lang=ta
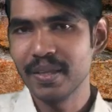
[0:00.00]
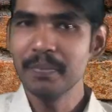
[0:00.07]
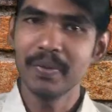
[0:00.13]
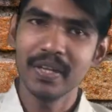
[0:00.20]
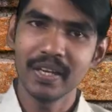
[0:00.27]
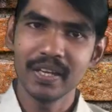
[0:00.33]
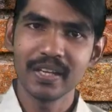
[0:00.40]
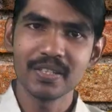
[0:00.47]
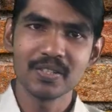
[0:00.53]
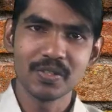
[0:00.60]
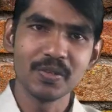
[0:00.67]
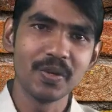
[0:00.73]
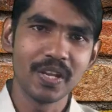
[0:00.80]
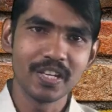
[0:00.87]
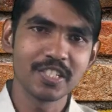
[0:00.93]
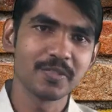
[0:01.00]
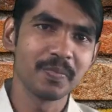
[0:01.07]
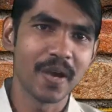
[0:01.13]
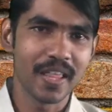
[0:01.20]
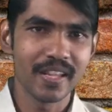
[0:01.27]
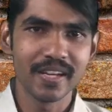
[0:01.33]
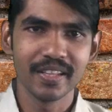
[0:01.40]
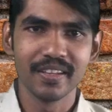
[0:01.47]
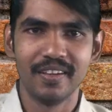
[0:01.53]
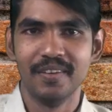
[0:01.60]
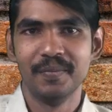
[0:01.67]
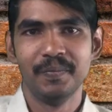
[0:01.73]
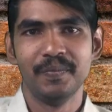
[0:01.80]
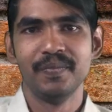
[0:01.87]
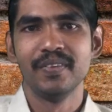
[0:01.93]
இப்போ இருக்கிற ஸ்டூடெண்ட்ஸ் மாதிரி தான்
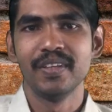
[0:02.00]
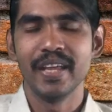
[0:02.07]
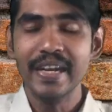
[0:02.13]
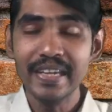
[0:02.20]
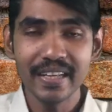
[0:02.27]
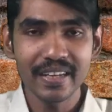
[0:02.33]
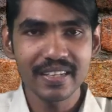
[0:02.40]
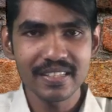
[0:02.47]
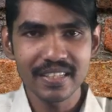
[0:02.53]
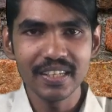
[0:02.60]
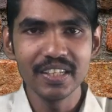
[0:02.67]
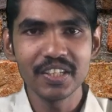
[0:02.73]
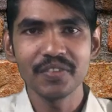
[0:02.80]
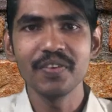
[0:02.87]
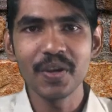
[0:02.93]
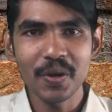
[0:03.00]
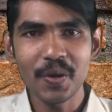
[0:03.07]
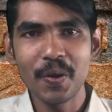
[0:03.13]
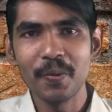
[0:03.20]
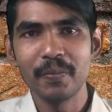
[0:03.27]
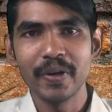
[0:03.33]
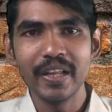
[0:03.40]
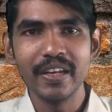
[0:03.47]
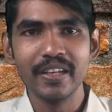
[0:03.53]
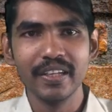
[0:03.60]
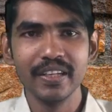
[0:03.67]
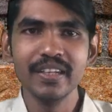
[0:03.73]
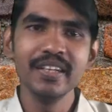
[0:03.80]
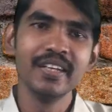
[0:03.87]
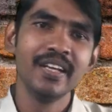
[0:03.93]
என்ன ரிசல்ட் வரும் அப்படின்னு
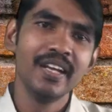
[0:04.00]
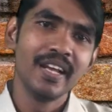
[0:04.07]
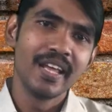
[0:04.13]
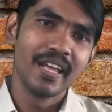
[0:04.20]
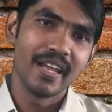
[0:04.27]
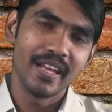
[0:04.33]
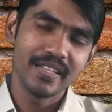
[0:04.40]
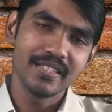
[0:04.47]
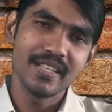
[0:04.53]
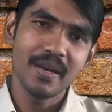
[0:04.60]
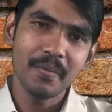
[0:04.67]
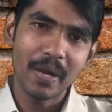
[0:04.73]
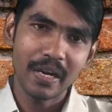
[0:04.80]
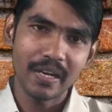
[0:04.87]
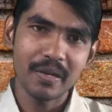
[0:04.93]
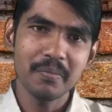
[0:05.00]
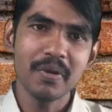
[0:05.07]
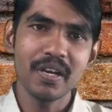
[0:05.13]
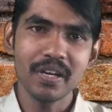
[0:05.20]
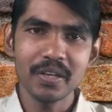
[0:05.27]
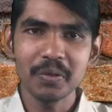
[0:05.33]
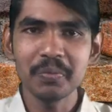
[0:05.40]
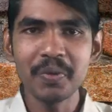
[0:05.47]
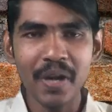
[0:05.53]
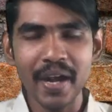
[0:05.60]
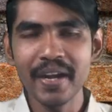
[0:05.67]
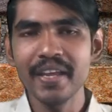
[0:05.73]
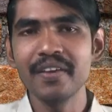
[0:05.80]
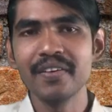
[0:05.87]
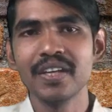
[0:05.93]
எக்ஸாம் அட்டன் பண்றதுக்கு
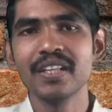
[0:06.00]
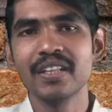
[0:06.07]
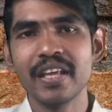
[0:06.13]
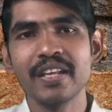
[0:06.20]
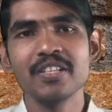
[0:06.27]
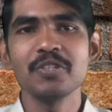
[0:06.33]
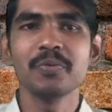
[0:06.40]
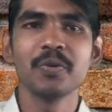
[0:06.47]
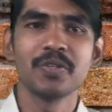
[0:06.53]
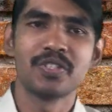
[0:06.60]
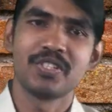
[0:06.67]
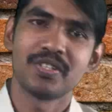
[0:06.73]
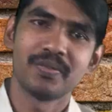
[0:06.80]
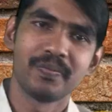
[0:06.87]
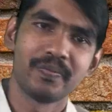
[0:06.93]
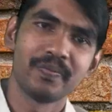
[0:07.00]
முன்னாடி அவருக்கு தெரிஞ்சு போச்சு